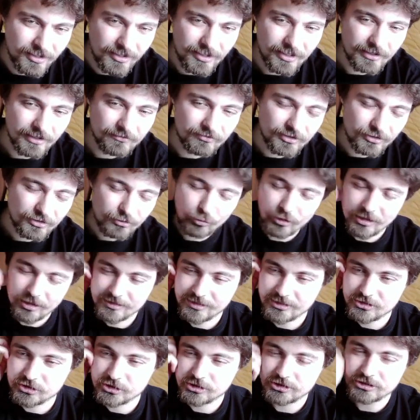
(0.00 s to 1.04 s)

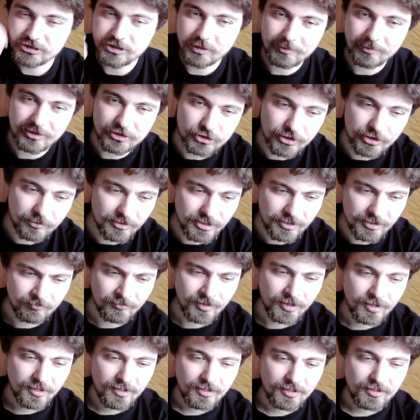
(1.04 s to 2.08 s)
ewentualne trzęsienie ziemi.
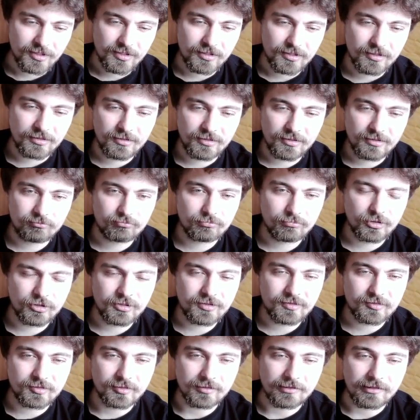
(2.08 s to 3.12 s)
E, no
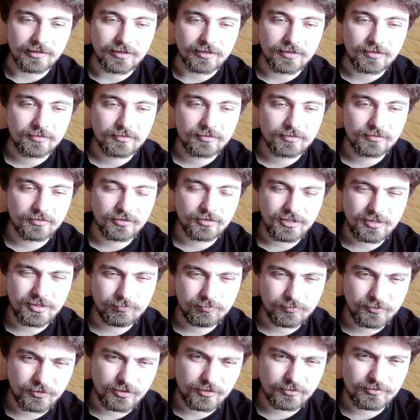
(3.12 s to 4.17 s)
i tyle. No i
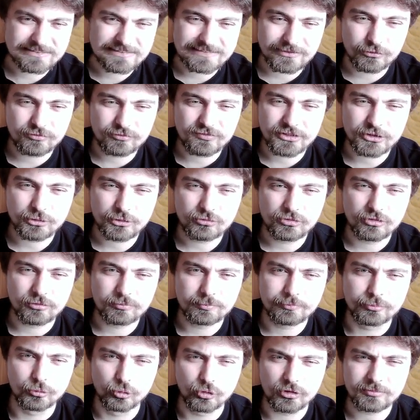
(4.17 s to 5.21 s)
zauważył to
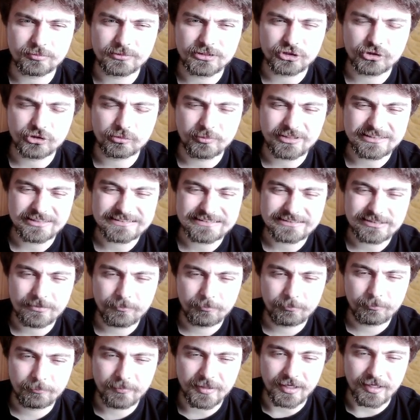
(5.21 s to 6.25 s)
burmistrz miasta
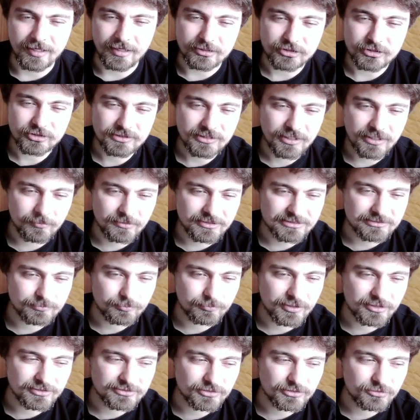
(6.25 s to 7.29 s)
B, że tam jest
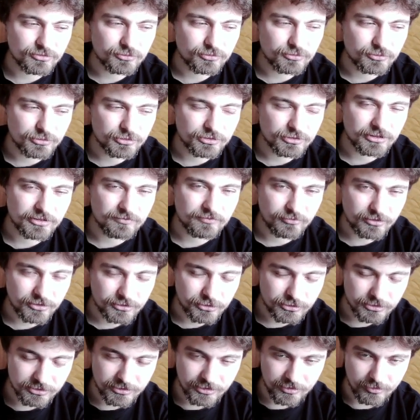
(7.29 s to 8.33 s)
bardzo duże
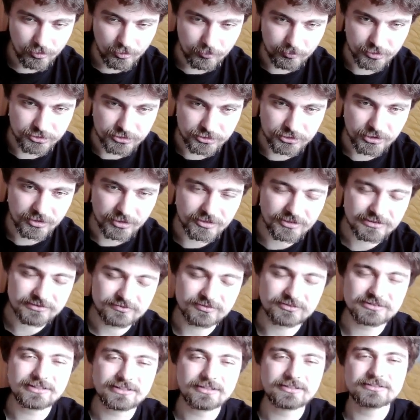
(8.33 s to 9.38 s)
właśnie obostrzenia
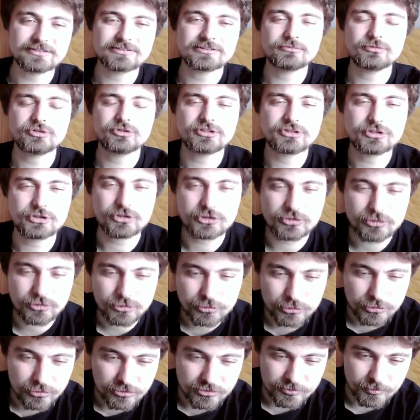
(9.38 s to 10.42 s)
związane z tym, że jest
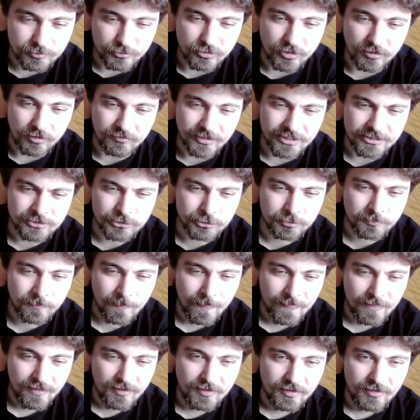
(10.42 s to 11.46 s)
ciężko się rozbudować.
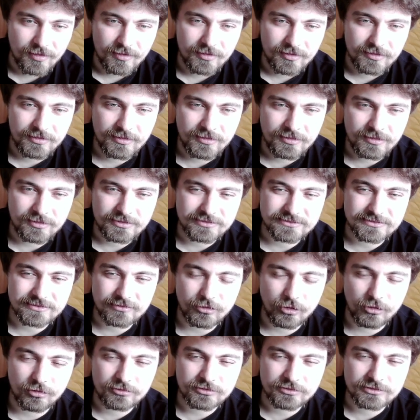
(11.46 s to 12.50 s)
I
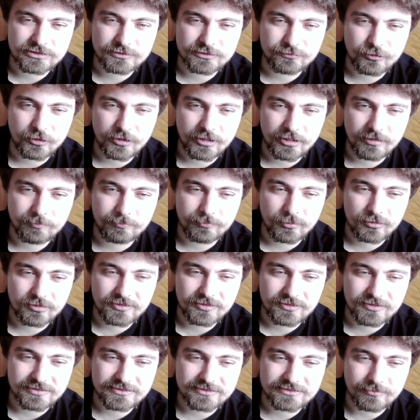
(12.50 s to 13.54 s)
on w swojej
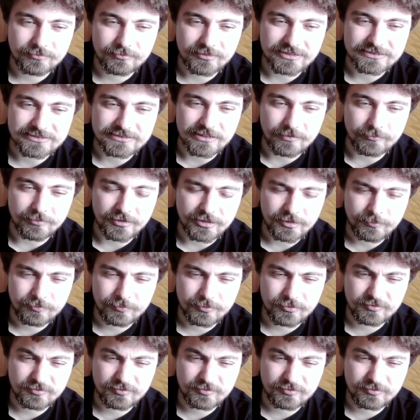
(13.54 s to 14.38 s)
polityce miasta B